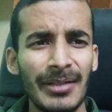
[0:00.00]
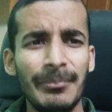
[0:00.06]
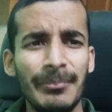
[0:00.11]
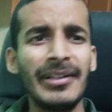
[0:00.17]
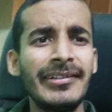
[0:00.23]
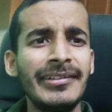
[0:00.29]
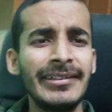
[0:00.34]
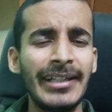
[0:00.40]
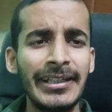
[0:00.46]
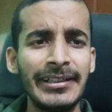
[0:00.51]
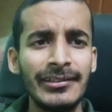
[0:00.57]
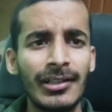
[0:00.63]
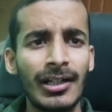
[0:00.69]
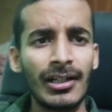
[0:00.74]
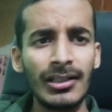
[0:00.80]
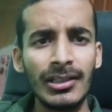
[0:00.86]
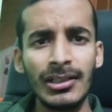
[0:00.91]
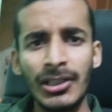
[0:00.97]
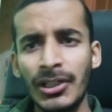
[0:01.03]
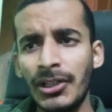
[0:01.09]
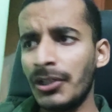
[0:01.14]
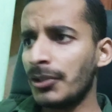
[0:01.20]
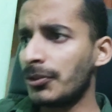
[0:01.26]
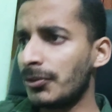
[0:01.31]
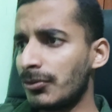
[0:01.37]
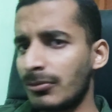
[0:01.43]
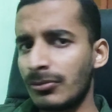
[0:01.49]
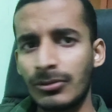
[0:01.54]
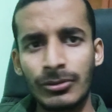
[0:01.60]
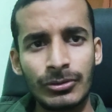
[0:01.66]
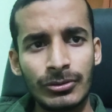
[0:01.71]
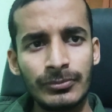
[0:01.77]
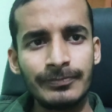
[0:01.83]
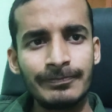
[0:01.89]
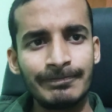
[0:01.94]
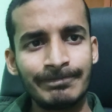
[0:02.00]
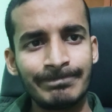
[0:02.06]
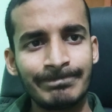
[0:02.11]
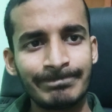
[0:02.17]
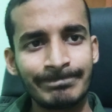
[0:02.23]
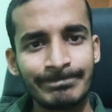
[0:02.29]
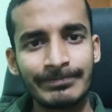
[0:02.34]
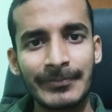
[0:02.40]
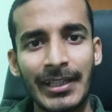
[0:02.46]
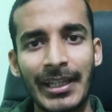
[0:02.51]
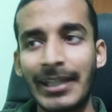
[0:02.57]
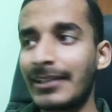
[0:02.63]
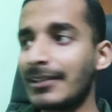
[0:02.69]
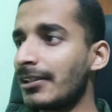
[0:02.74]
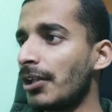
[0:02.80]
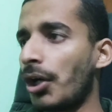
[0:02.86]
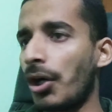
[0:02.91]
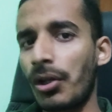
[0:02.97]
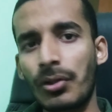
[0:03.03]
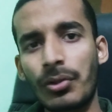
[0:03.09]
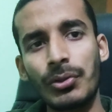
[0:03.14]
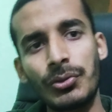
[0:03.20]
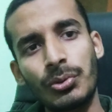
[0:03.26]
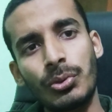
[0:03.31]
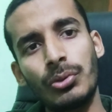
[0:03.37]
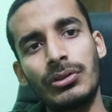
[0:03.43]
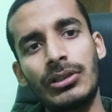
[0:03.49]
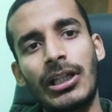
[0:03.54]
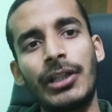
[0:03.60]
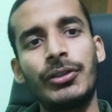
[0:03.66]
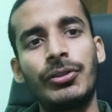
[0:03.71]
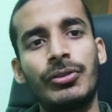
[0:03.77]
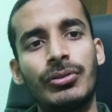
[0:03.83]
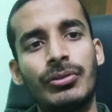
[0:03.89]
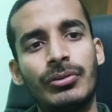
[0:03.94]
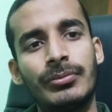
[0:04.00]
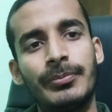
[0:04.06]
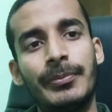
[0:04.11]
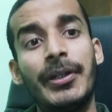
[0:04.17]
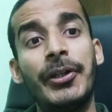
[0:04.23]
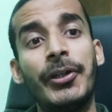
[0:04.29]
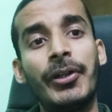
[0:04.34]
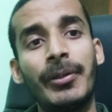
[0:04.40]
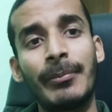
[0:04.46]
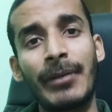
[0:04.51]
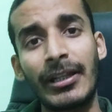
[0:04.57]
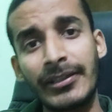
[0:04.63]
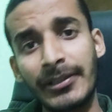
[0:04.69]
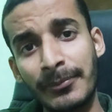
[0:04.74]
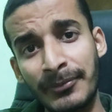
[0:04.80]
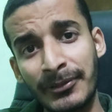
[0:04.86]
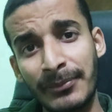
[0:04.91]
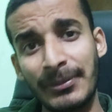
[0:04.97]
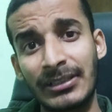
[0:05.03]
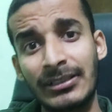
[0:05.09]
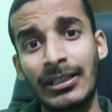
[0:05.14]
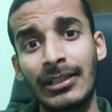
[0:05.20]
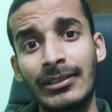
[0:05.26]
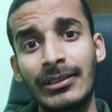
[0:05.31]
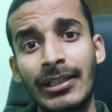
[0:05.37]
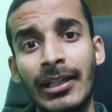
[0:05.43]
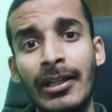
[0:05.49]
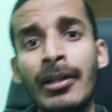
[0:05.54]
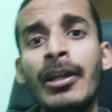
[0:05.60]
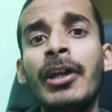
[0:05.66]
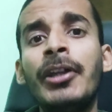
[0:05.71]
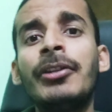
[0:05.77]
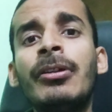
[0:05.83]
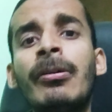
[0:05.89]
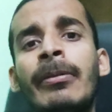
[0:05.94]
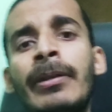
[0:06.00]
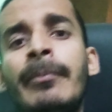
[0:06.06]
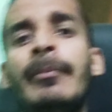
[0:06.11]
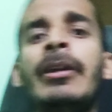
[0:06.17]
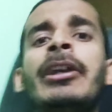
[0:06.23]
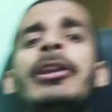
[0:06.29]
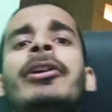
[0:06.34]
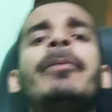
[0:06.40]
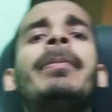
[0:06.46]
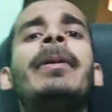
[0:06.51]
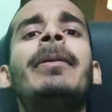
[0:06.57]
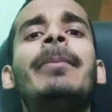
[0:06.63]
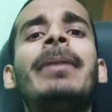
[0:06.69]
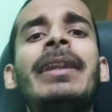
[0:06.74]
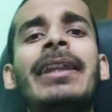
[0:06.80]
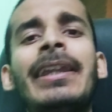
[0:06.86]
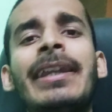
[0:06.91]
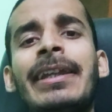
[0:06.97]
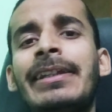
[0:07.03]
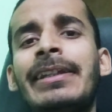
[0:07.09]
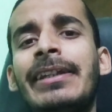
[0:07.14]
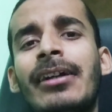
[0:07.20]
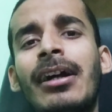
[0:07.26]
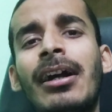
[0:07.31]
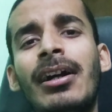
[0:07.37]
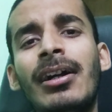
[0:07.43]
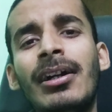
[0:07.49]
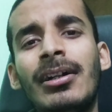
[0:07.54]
बस यही था तो देखते हैं और कुछ होता है तो वीडियो के माध्यम से बताते हैं तो अभी वीडियो पे बने रहिएगा